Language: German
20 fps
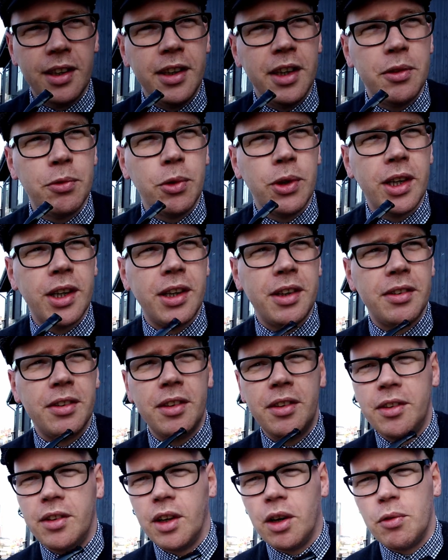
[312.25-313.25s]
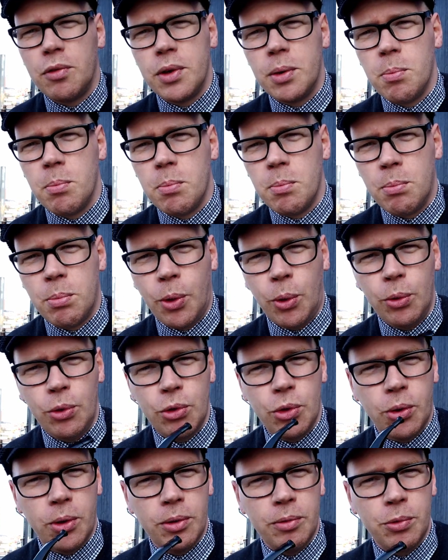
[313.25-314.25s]
Nicht wundern, ich sitze hier auf einem
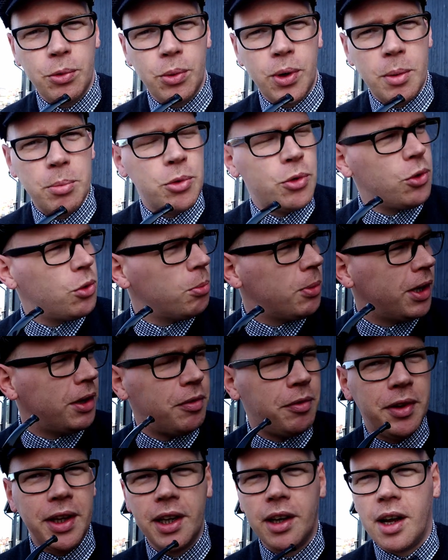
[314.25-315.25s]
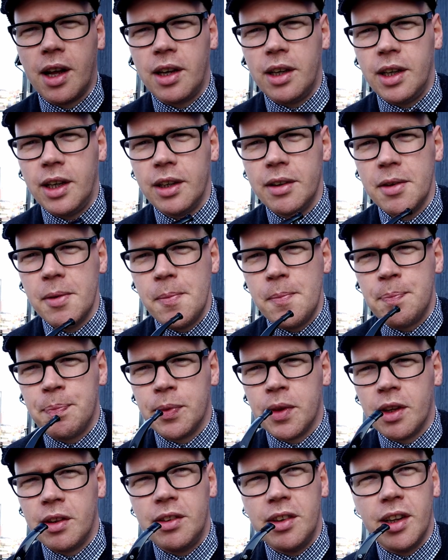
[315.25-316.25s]
Ponton, wo ab und zu mal eine Fähre anlegt
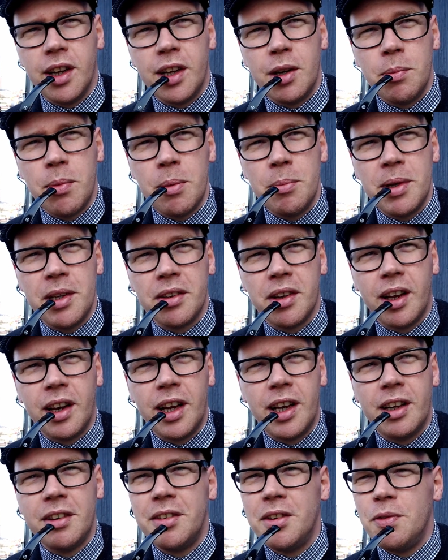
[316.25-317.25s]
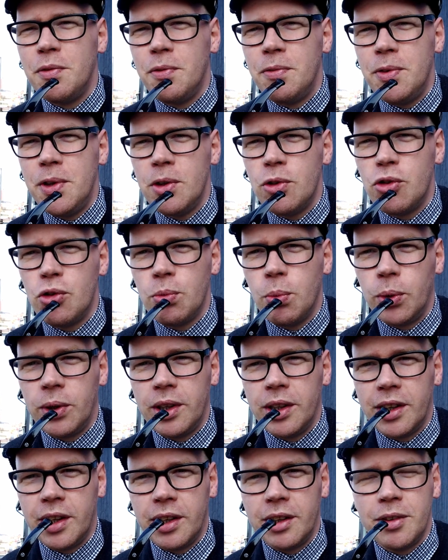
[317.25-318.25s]
die dann immer mit relativ viel
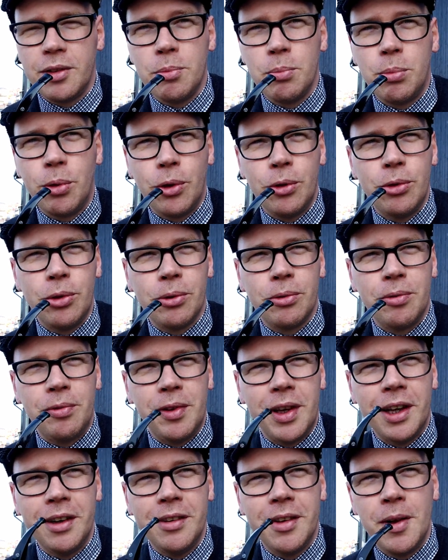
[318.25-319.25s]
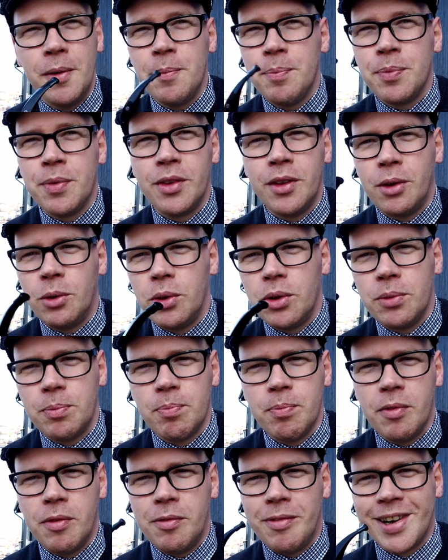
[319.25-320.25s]
Schwung hier gegen diesen Ponton fährt. Dadurch
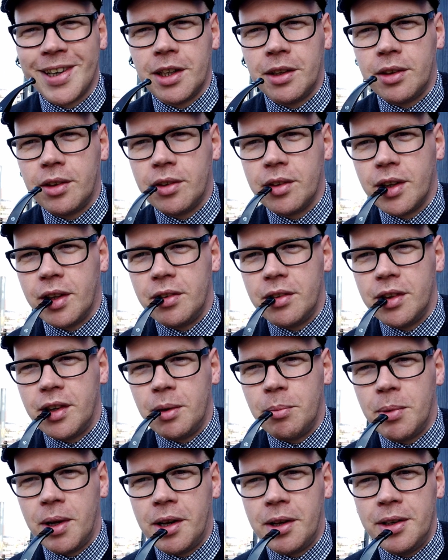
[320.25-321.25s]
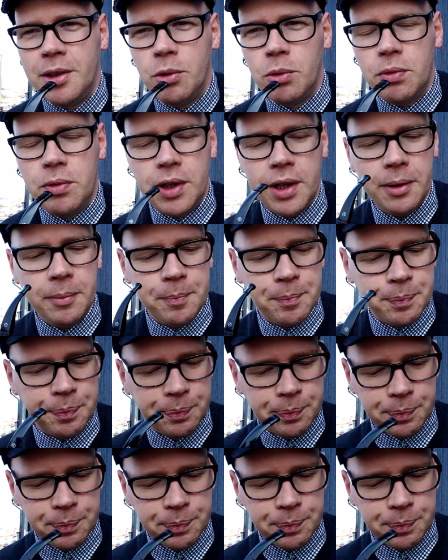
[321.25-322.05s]
wackelt das Ganze dann mal hin und wieder.